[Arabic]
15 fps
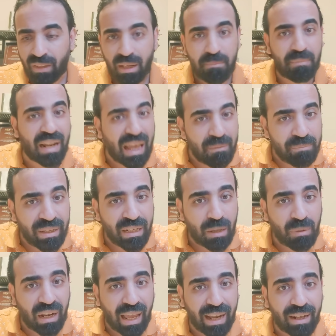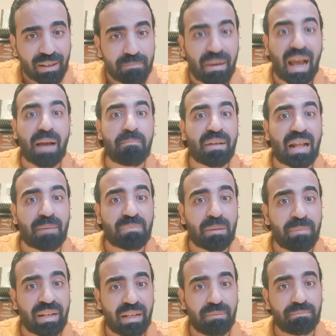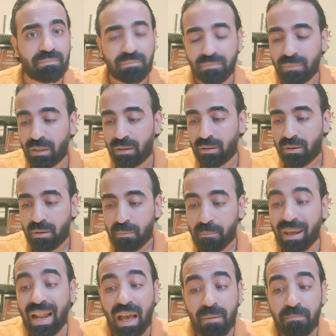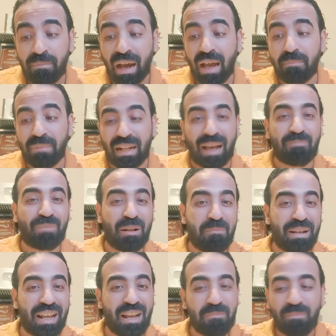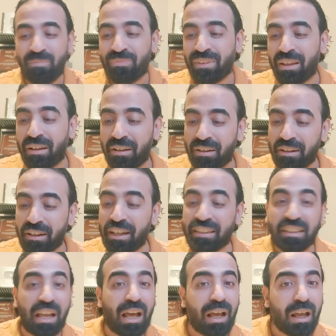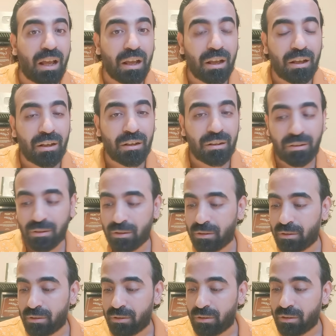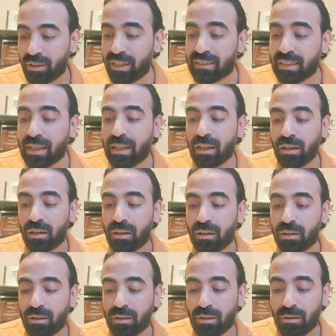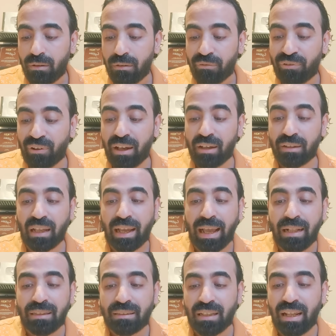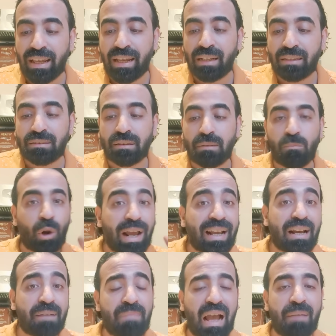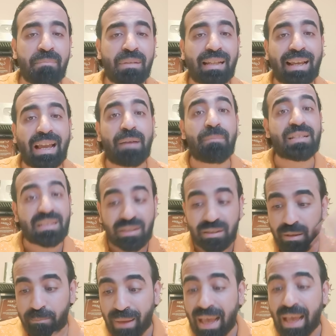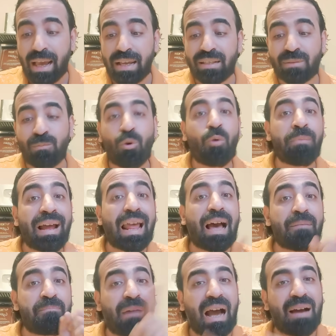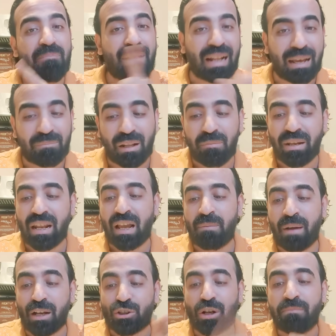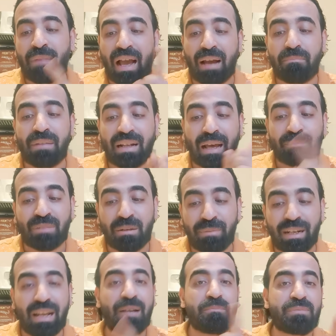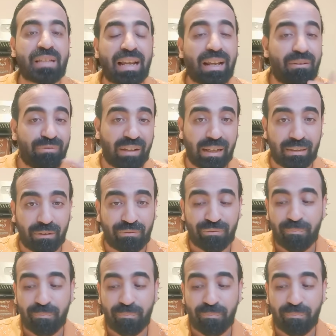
ملعب مين يابا الحاج محمد عبد المنعم ملعب محمد عبد المنعم ايه ده ايه ده فدخلت لقيت مركب محمد الخامس بقى اسمه ملعب محمد عبد المنعم عشان محمد عبد المنعم سجل فيه هدف